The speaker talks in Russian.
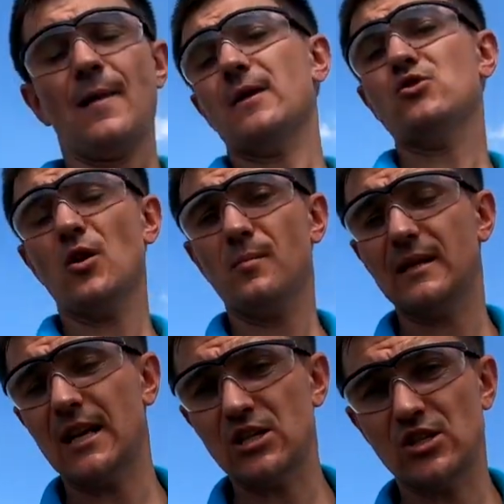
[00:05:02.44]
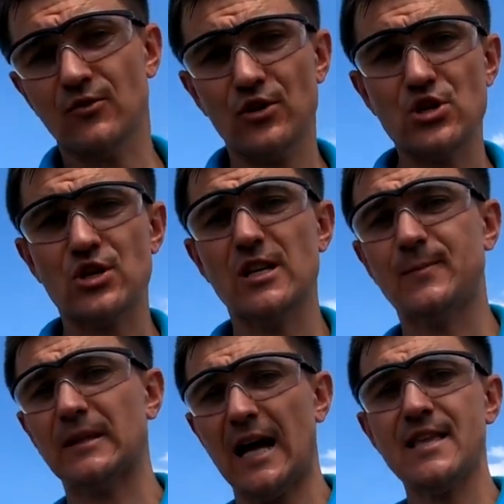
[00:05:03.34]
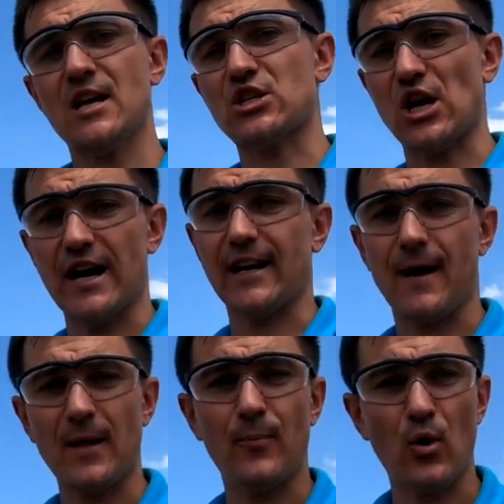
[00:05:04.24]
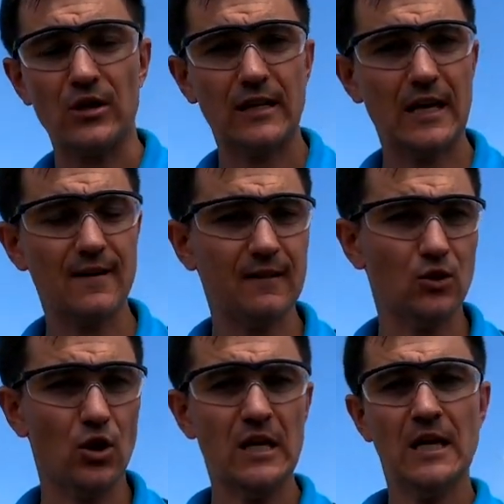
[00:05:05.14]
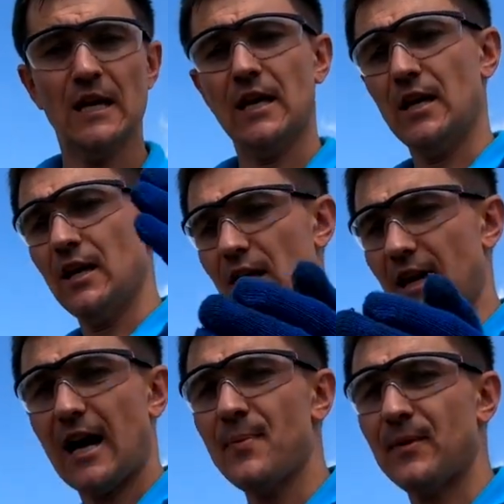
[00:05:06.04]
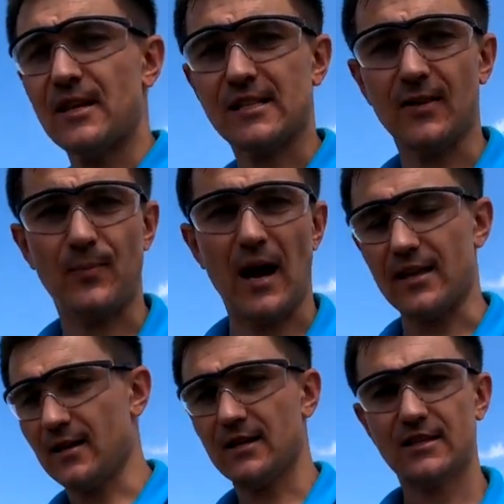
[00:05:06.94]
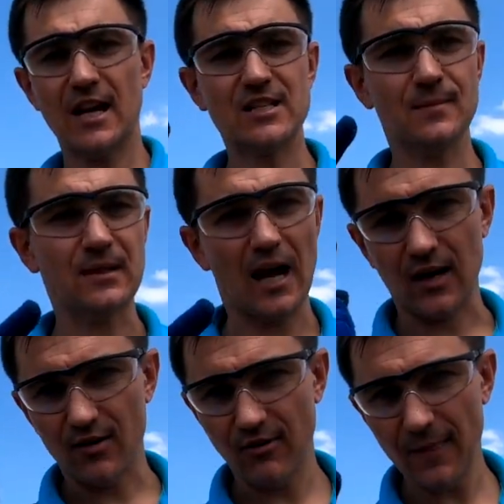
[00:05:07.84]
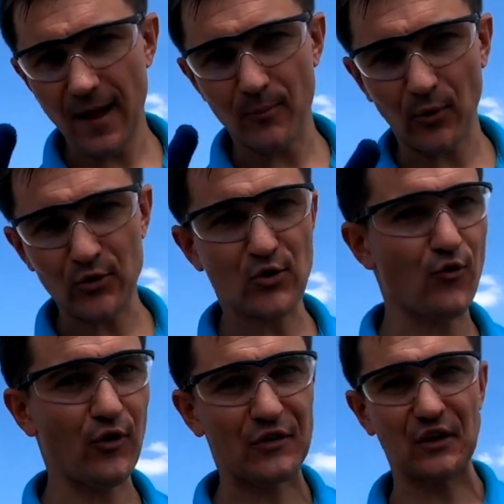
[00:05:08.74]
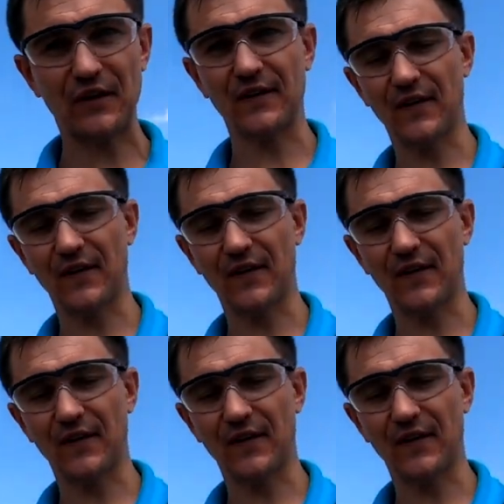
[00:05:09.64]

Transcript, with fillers: А начнем мы наше сегодняшнее испытание шариком, наполненное водой и К-55. Скажем так, вода против воды.